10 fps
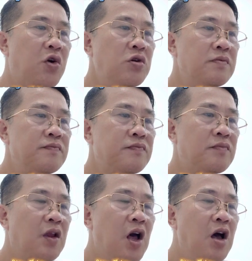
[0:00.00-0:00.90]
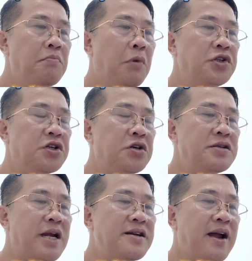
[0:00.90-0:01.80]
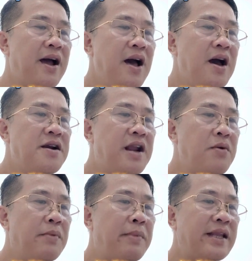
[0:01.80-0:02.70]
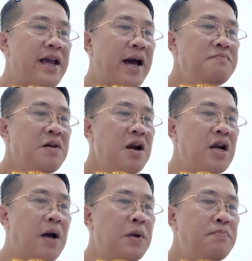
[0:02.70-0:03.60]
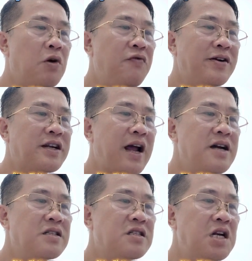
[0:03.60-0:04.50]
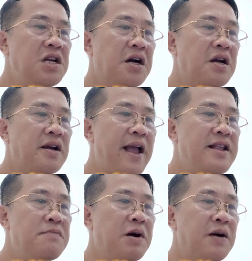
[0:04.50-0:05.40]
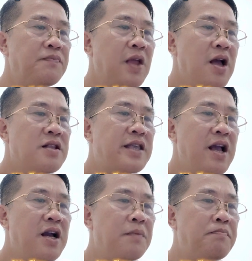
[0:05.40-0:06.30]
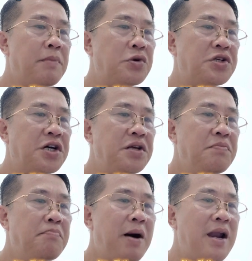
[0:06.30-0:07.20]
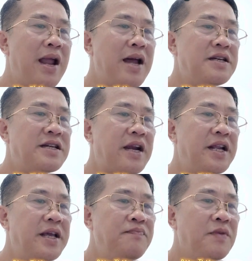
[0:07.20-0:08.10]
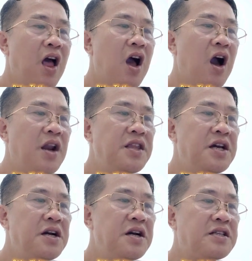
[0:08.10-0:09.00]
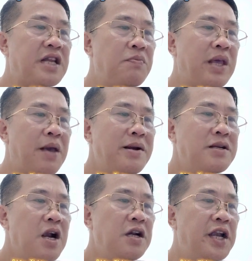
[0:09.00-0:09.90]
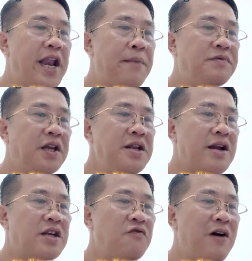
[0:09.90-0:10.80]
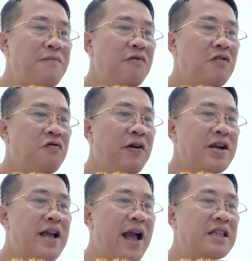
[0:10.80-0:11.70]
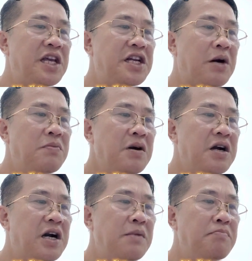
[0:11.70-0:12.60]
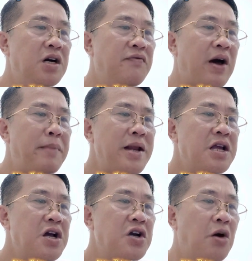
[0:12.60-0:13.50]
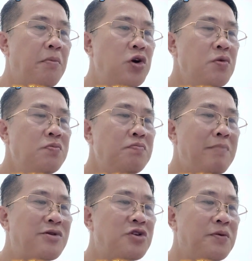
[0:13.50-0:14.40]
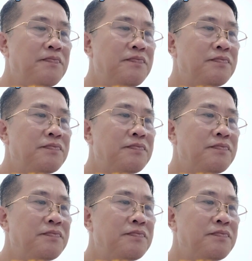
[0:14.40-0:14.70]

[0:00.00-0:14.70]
cốt. Một chưởng đánh ra, trong lòng bàn tay hắn lập tức bộc phát ra chân lực đen như mực, che ngập bầu trời mà lan tràn đi, gần như trong nháy mắt liền đem chiến đại trận pháp vắt ngang thiên không gần 10 vạn mét của một lúc bao trùm